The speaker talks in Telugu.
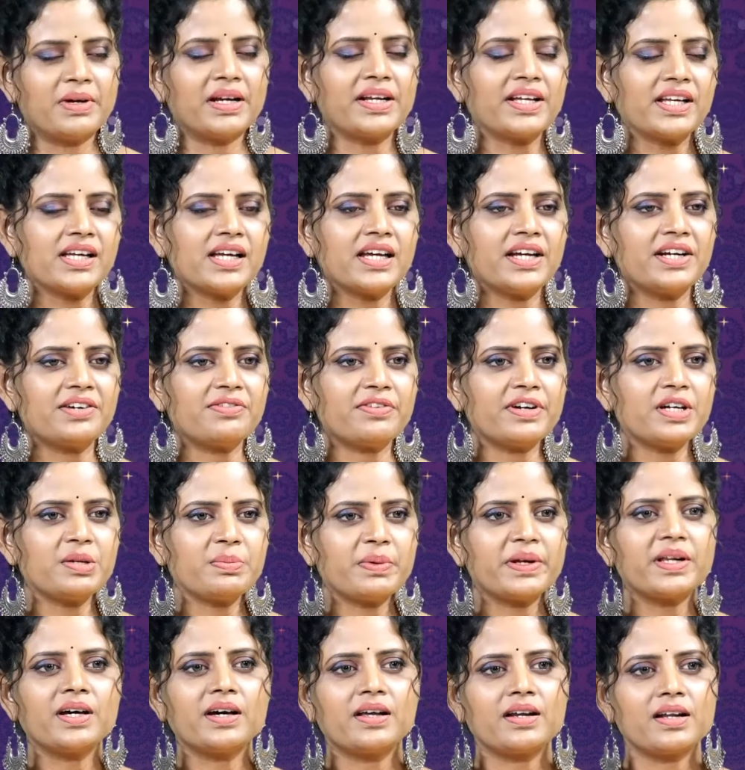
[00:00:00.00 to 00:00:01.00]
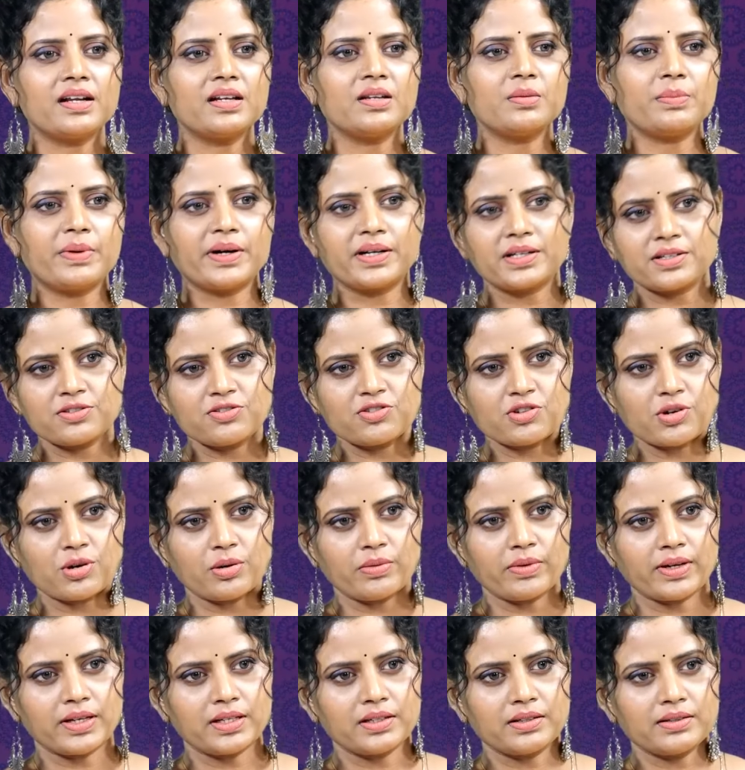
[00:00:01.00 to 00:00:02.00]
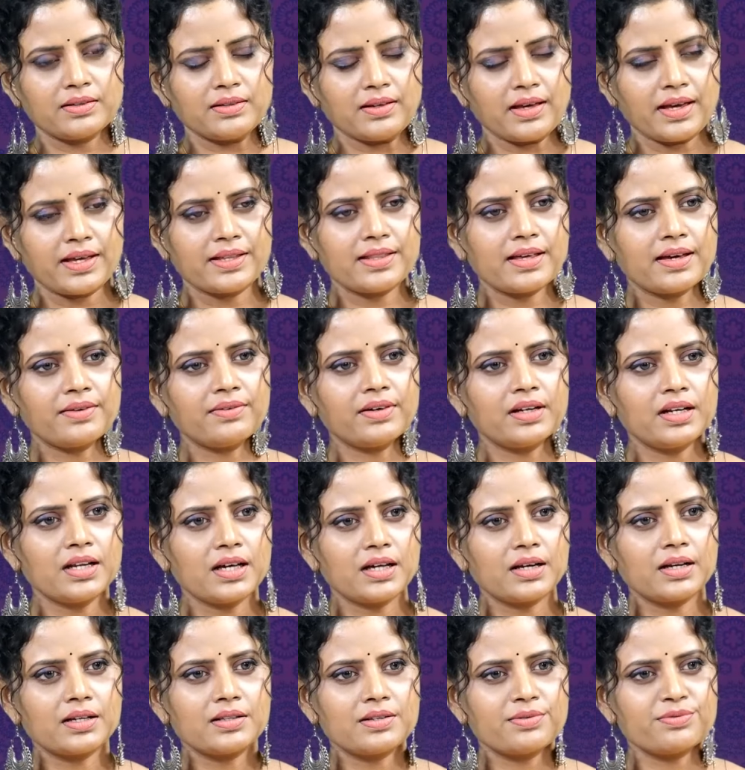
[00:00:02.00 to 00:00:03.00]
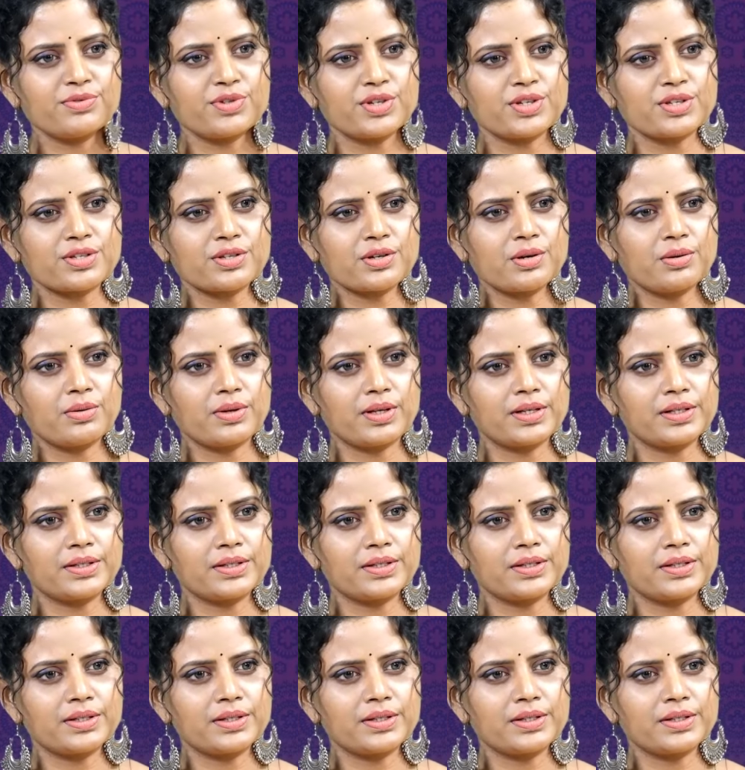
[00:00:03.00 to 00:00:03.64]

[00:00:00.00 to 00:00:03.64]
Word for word: మరి ఇంకా ఎటువంటి పరిహారాలను పాటించుకోవాలి ఏ దైవాన్ని ఆరాధన చేసుకోవాలి